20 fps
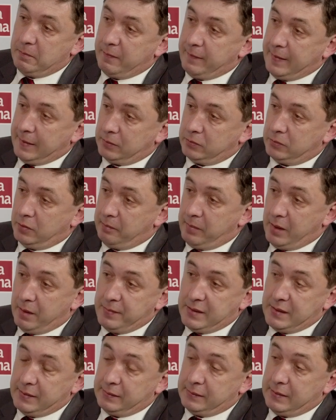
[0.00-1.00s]
czym warto
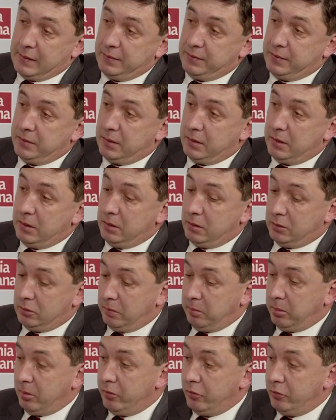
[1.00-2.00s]
pamiętać, i
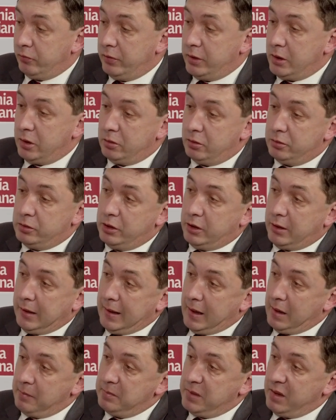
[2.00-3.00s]
to powoduje do
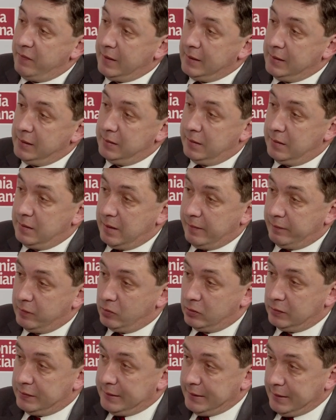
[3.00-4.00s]
dzisiaj ambiwalencję
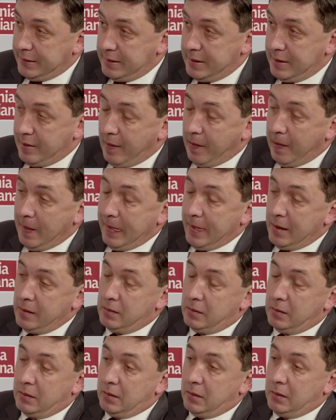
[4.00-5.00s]
w ocenie
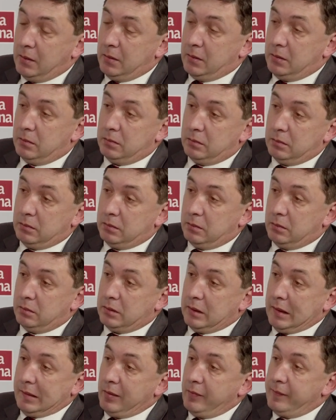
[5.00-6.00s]

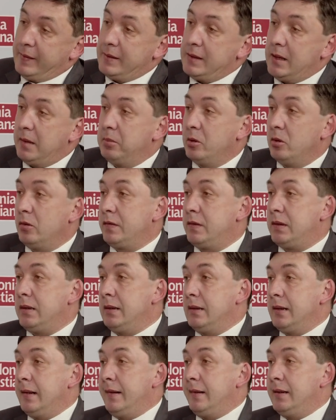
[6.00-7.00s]
zachowania
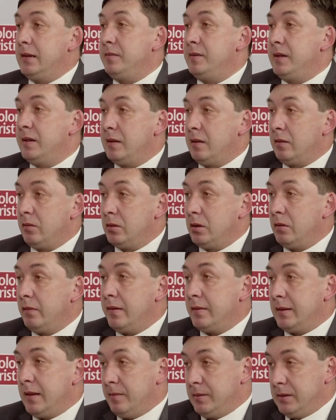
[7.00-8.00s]
Polski na arenie
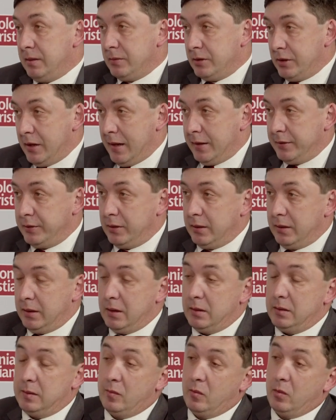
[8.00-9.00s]
międzynarodowej w tamtym czasie.
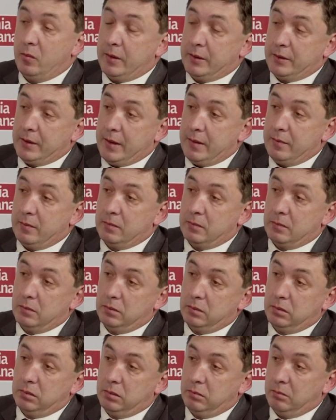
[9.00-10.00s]
Jedni uważają
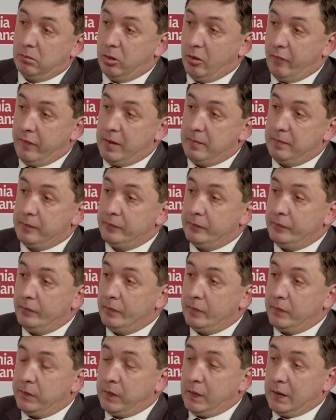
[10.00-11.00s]
bowiem,
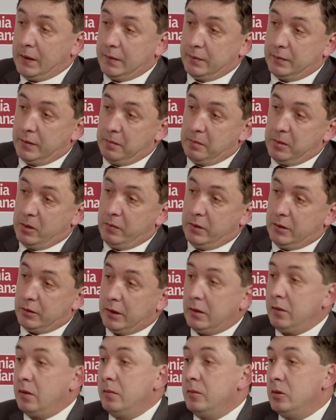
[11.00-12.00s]
że były
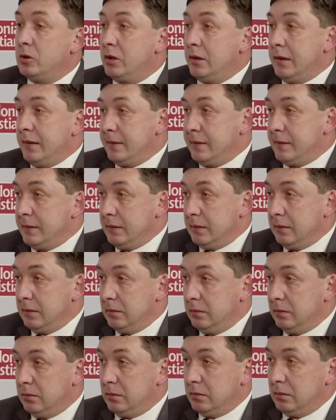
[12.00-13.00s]
rzekomo
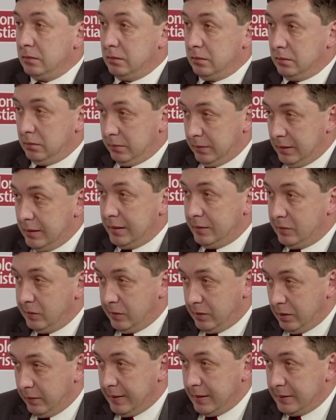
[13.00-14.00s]
szanse
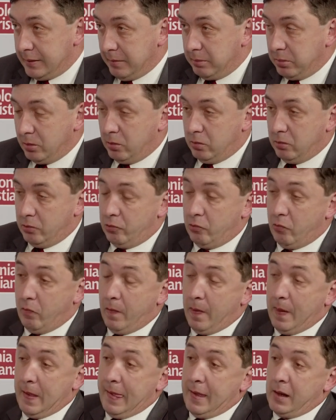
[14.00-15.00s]
wynegocjowania pokoju.
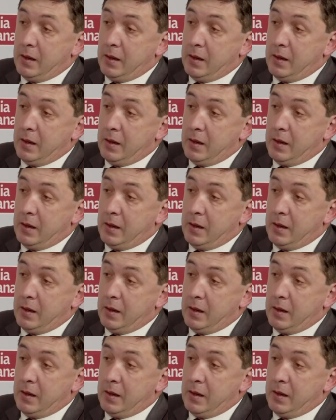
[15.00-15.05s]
